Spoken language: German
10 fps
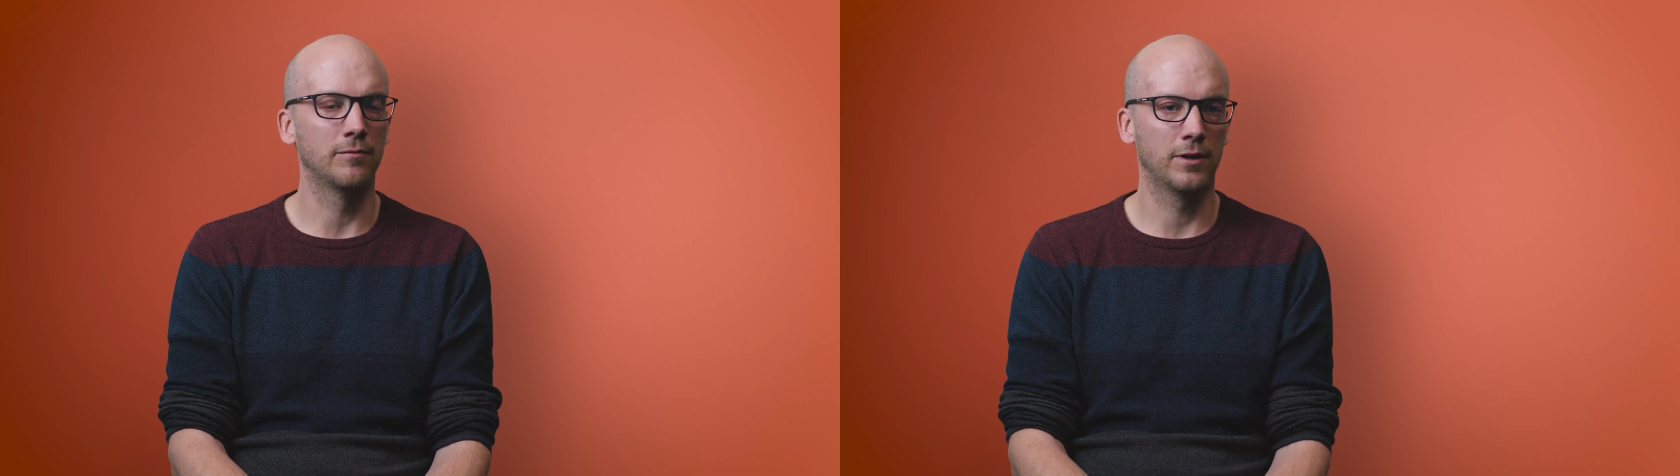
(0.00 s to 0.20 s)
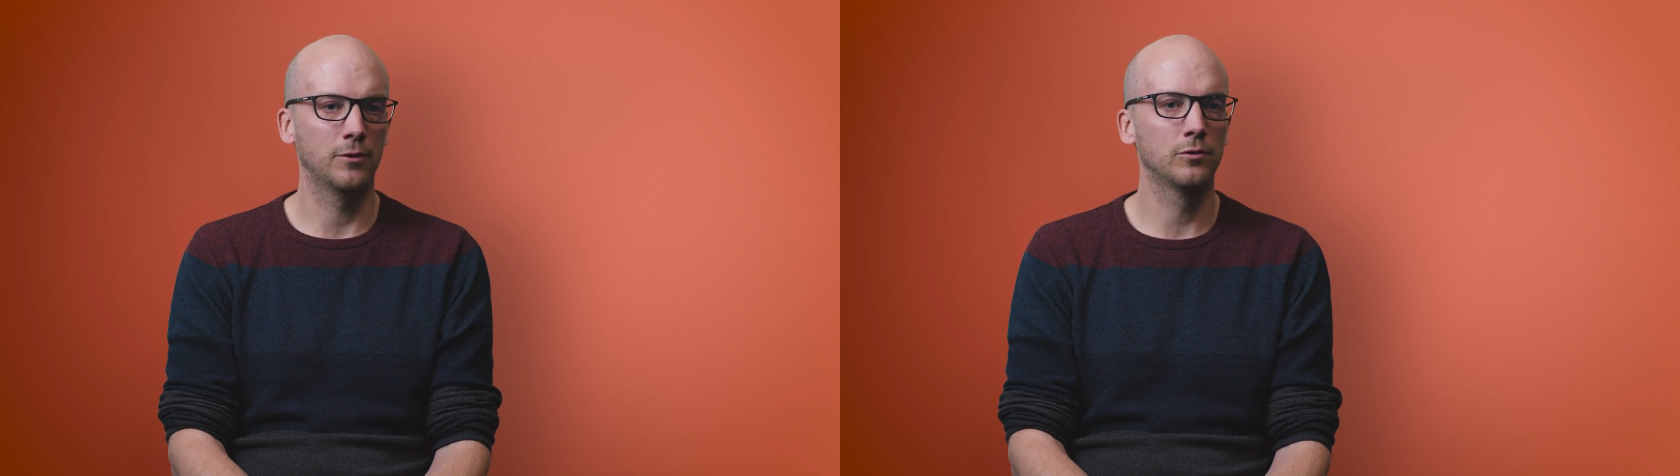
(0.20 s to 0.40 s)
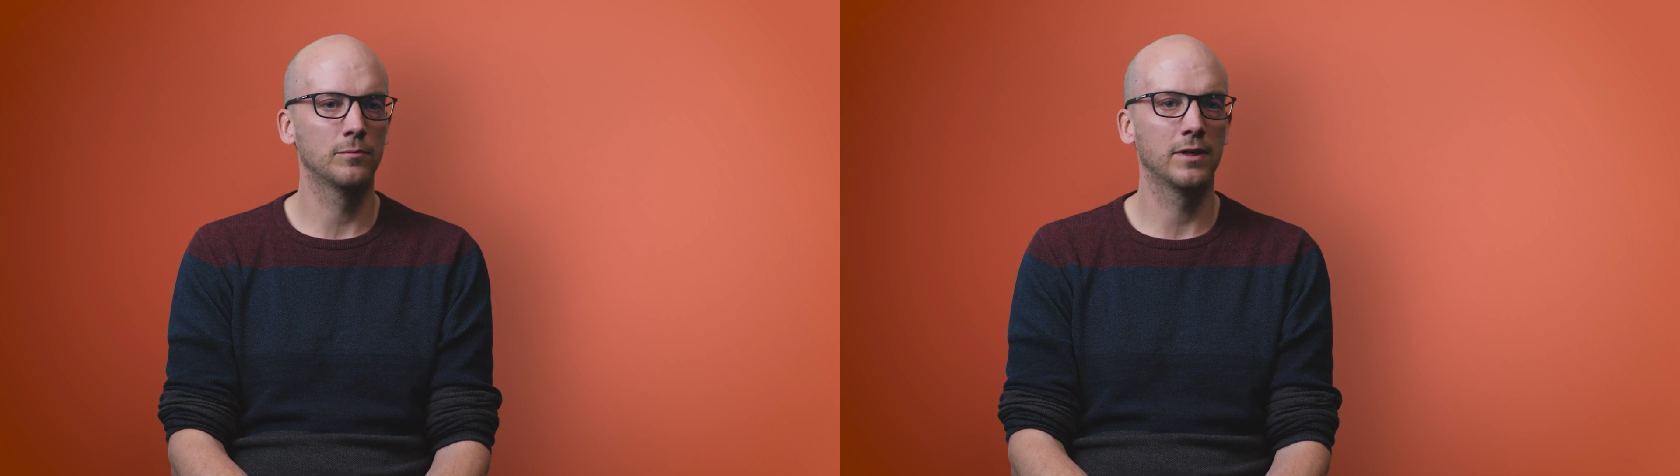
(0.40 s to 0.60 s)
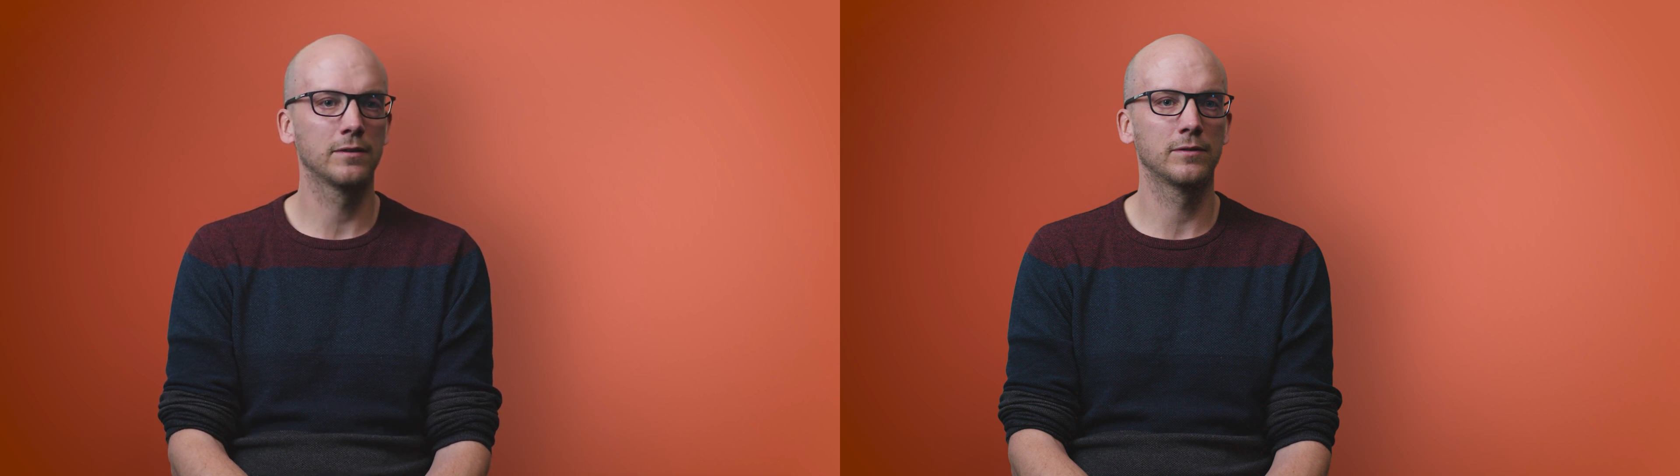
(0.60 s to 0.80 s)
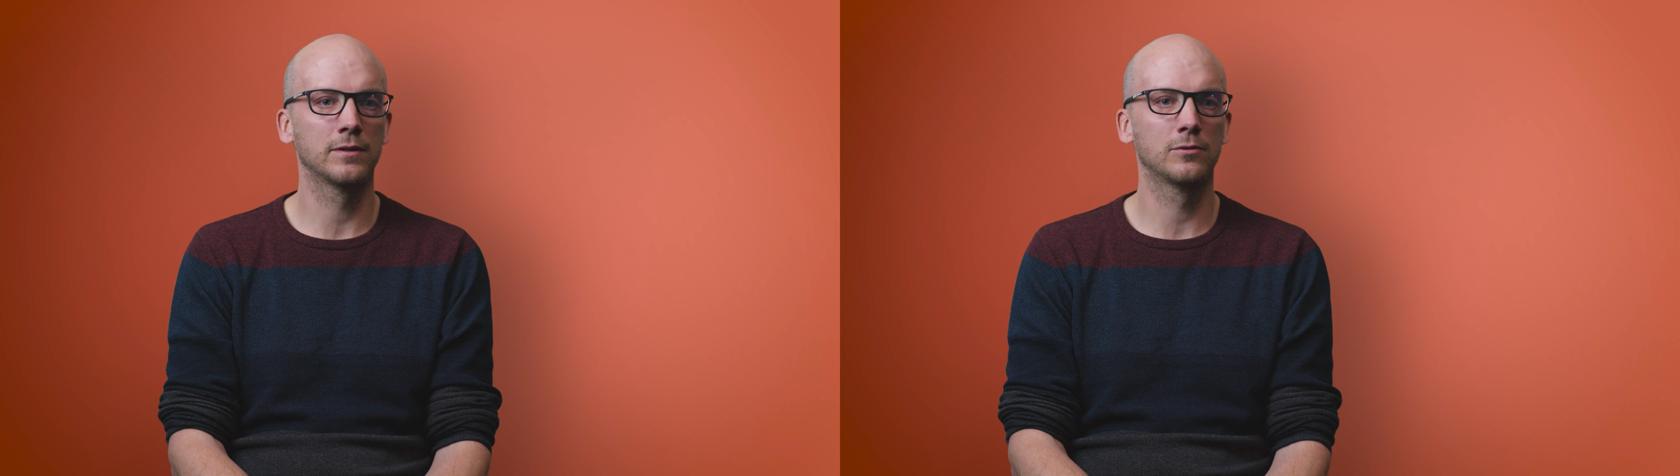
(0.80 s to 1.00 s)
Erfahrungen
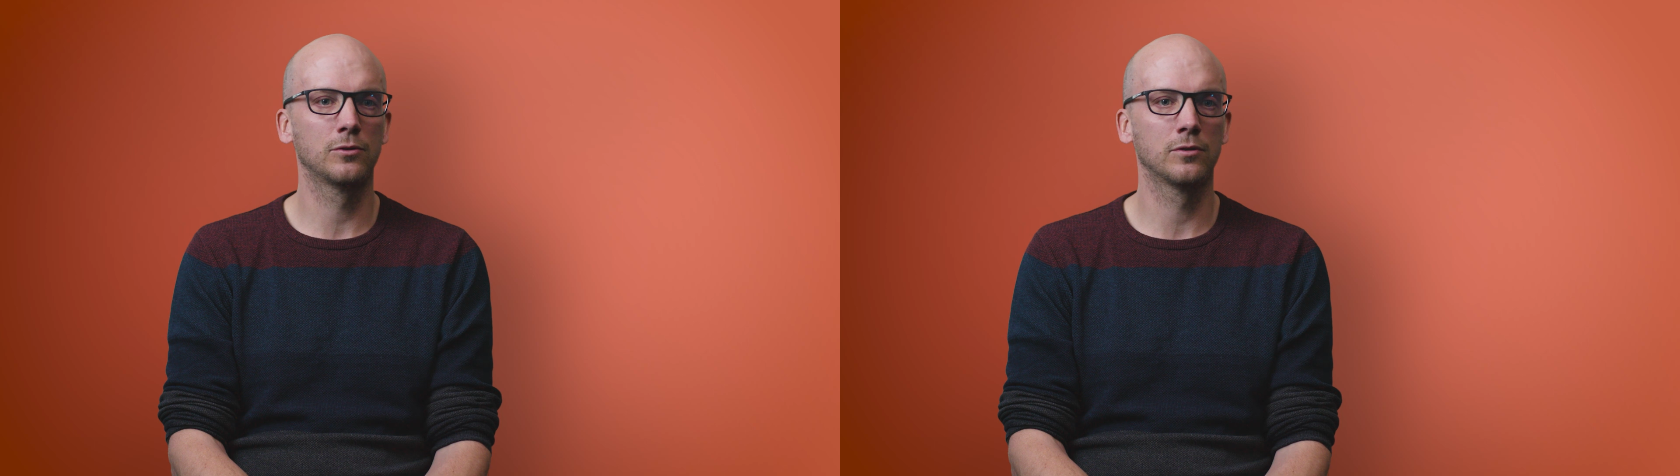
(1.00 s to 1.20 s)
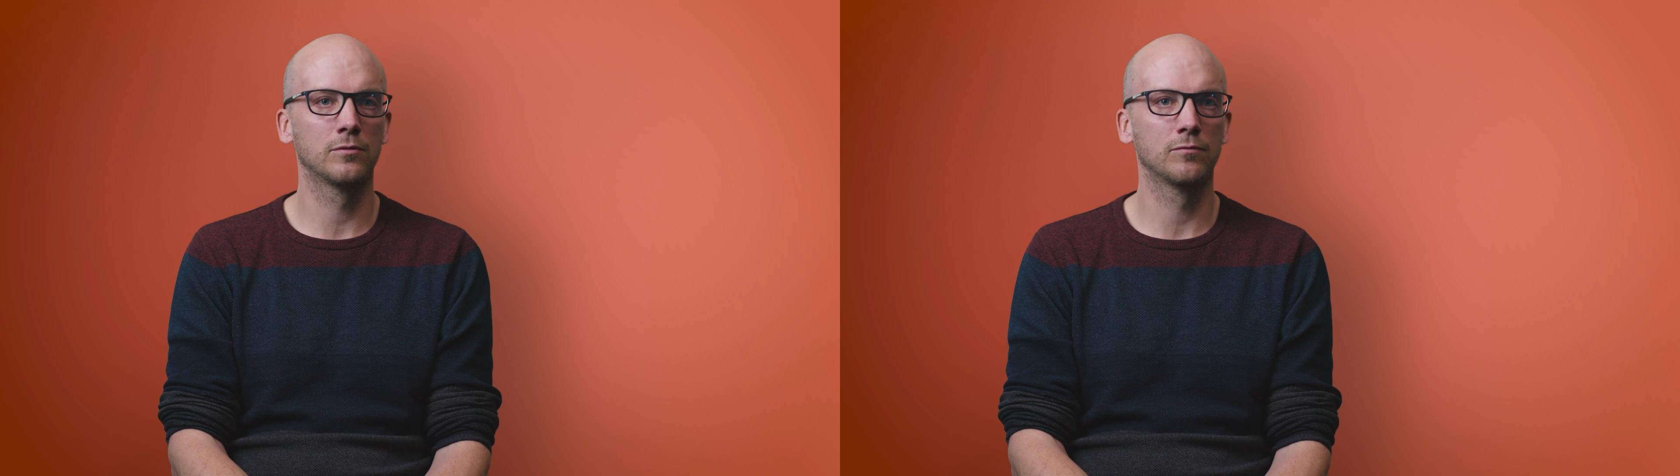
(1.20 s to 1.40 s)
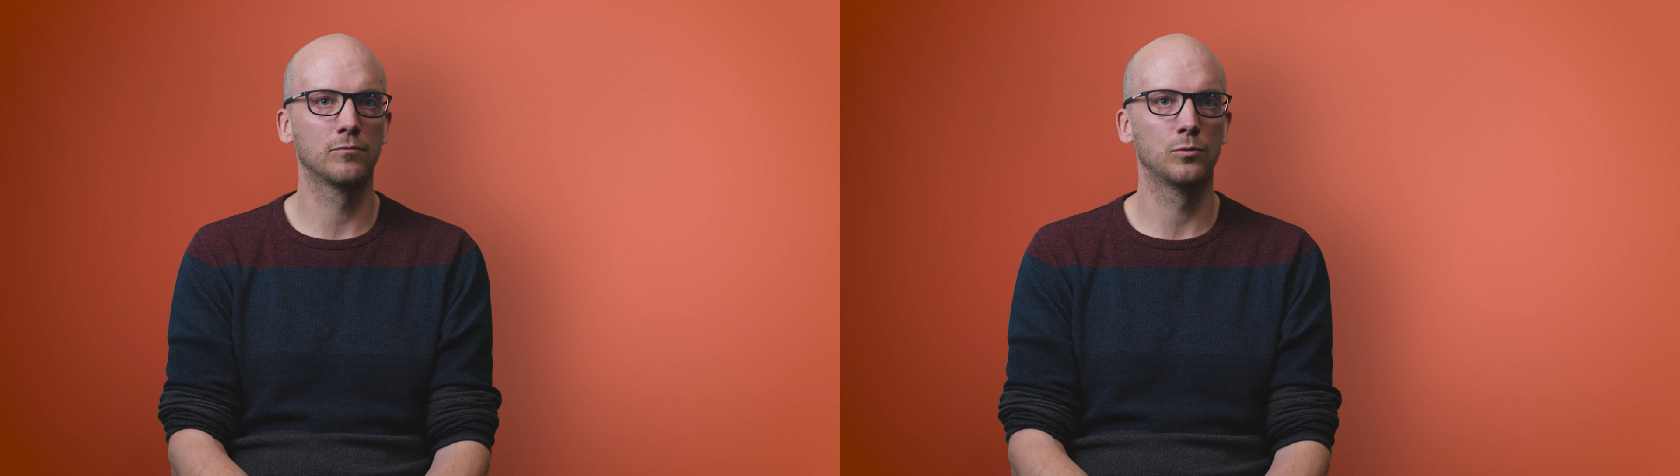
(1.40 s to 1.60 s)
gemacht werden können,